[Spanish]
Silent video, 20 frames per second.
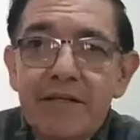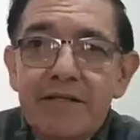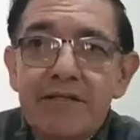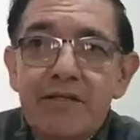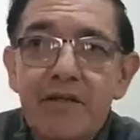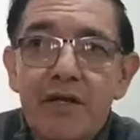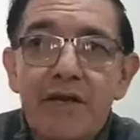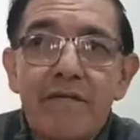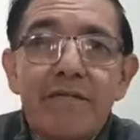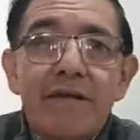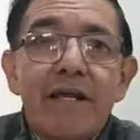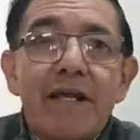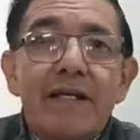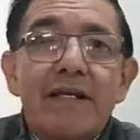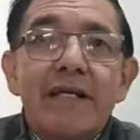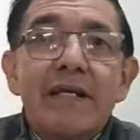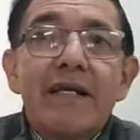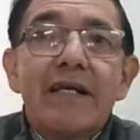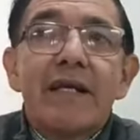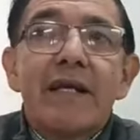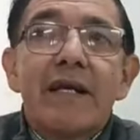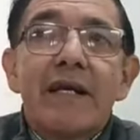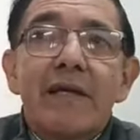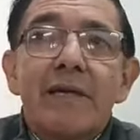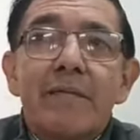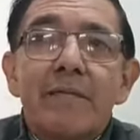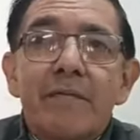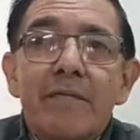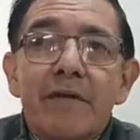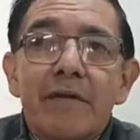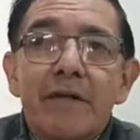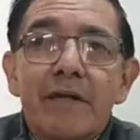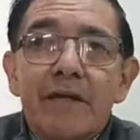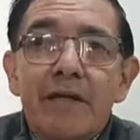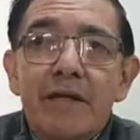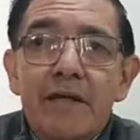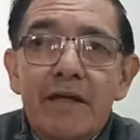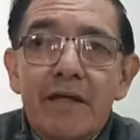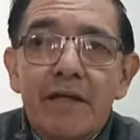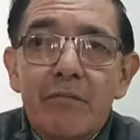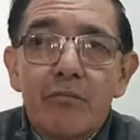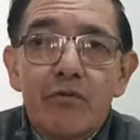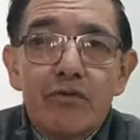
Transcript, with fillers: la ciudad de Villarrica, eh,